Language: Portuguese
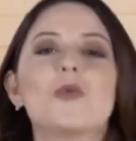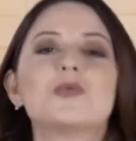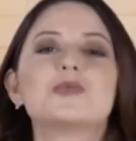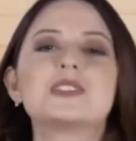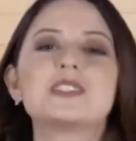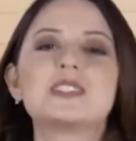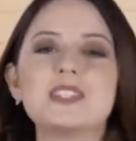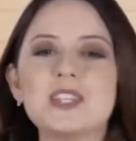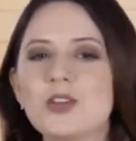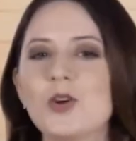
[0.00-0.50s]
Com
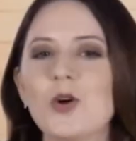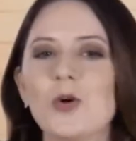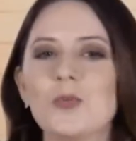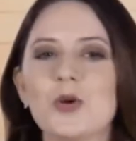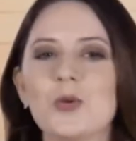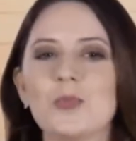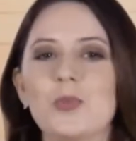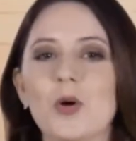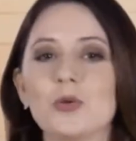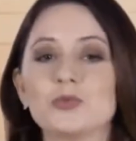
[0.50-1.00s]
5
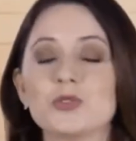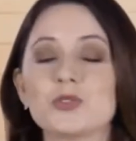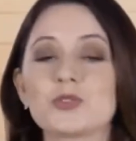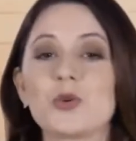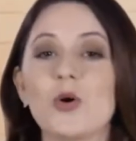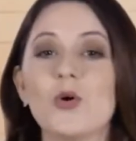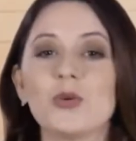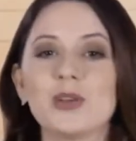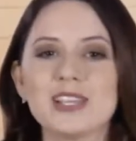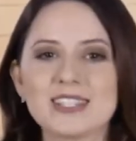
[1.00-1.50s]
mil
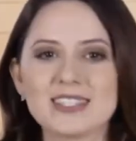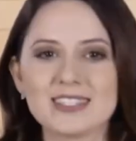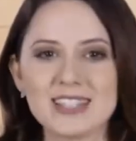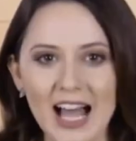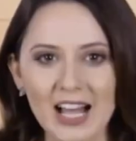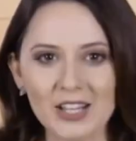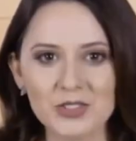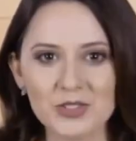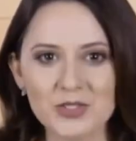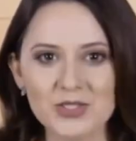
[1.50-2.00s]
pontos
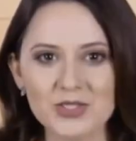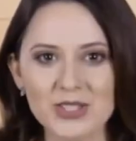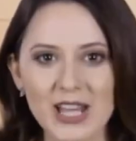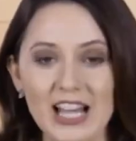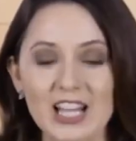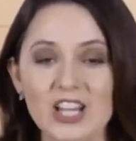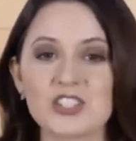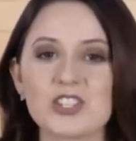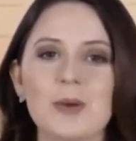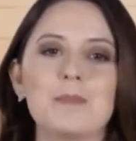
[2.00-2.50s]
conquistados,
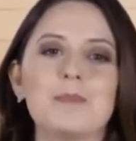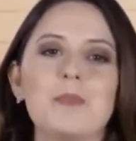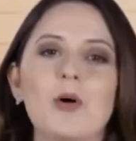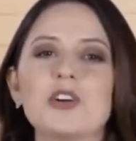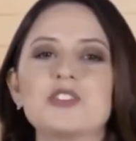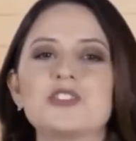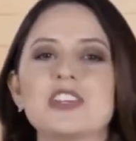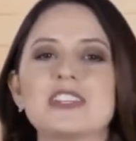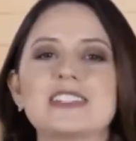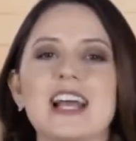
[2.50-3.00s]
ela já
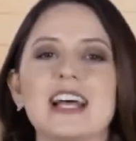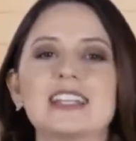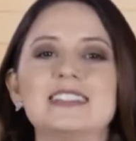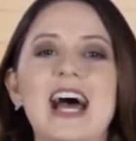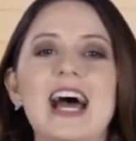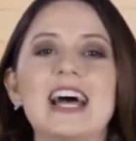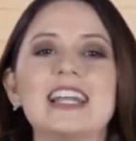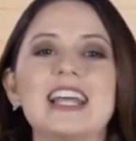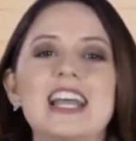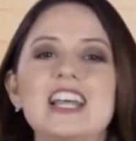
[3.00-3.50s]
pode
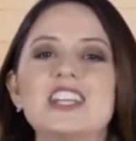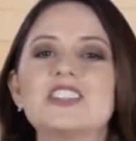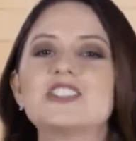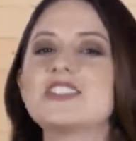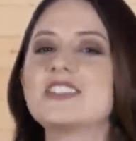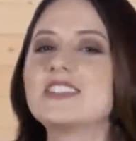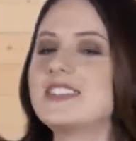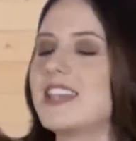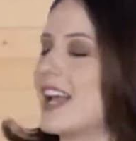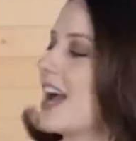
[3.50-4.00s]
resgatar
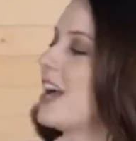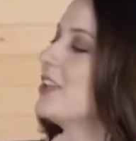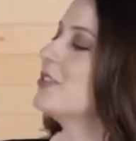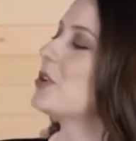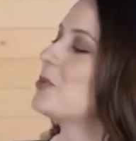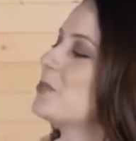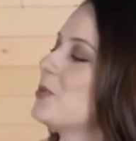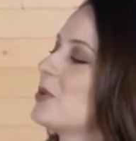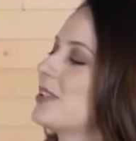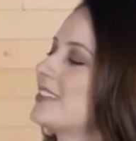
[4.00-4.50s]
este
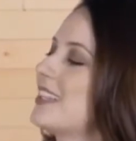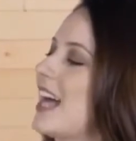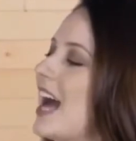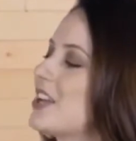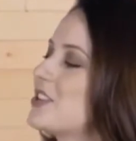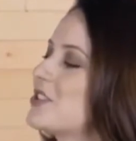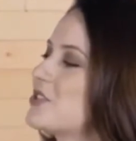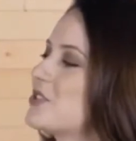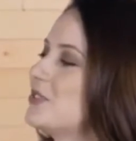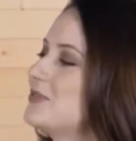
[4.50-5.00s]
secador
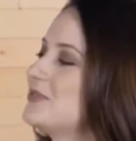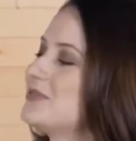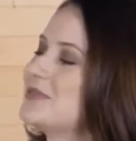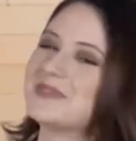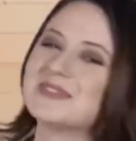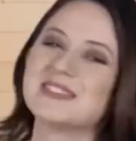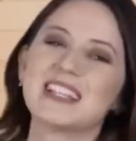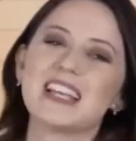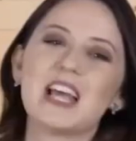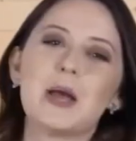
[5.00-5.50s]
portátil
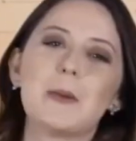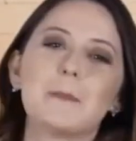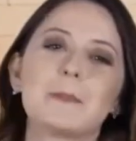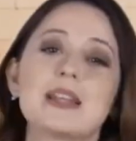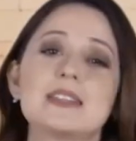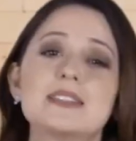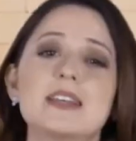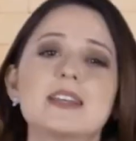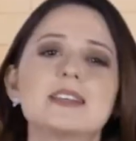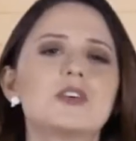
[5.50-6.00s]

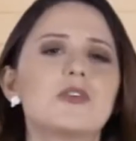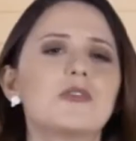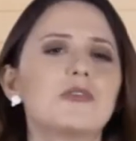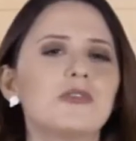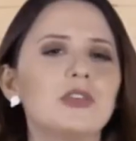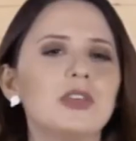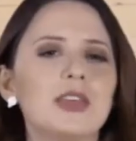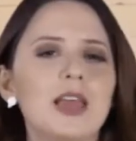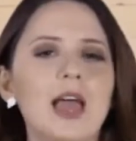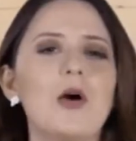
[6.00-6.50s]
para ser seu
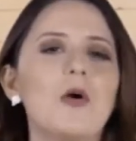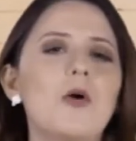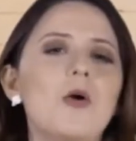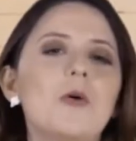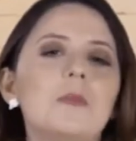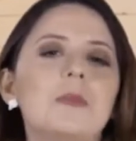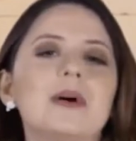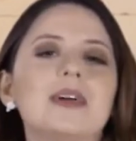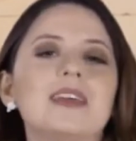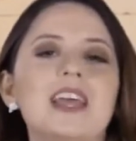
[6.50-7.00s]
fiel
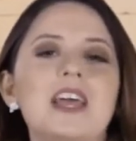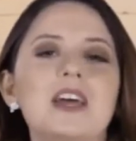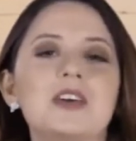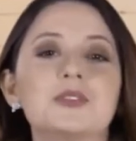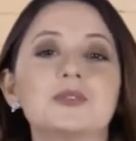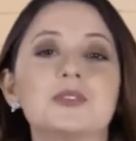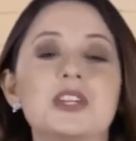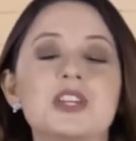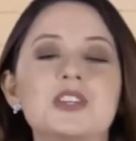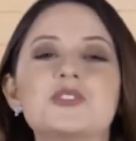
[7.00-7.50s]

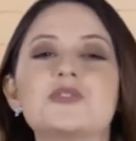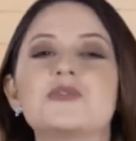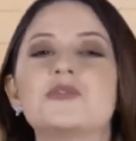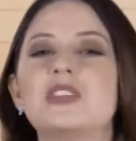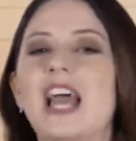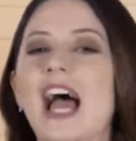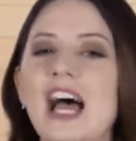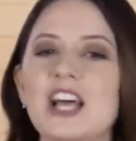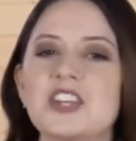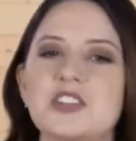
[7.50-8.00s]
companheiro durante
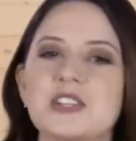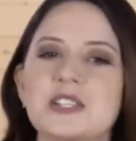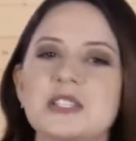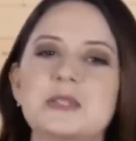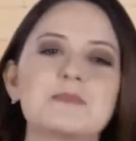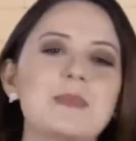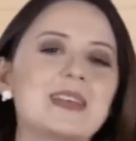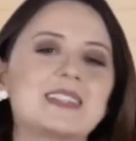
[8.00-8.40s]
viagens,